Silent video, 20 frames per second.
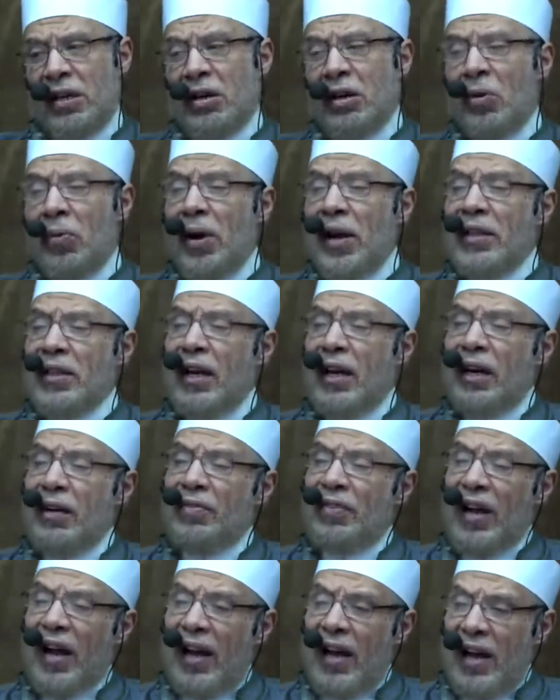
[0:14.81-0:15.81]
وهي
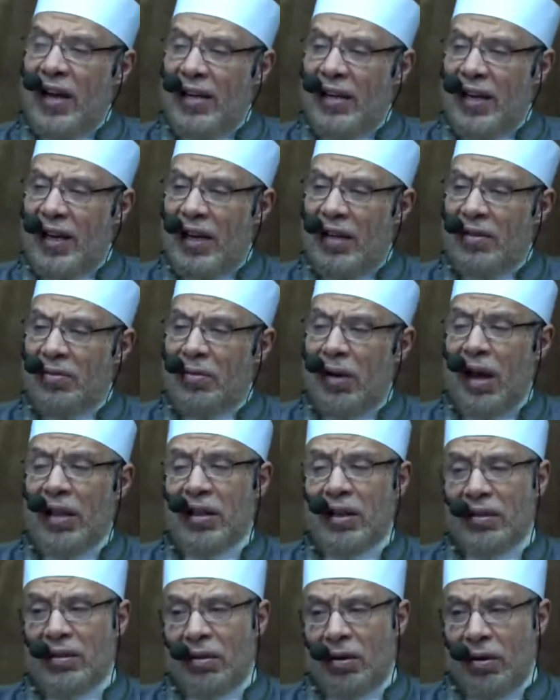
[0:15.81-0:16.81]
تكلفة عالية
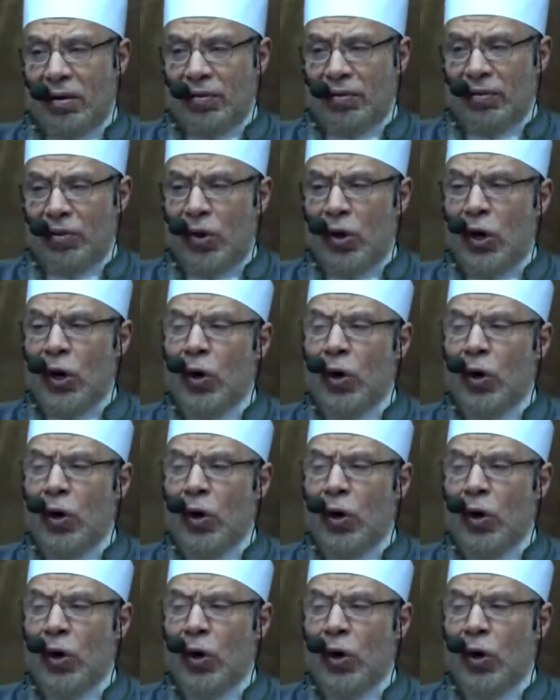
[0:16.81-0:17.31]
وهذا الطرف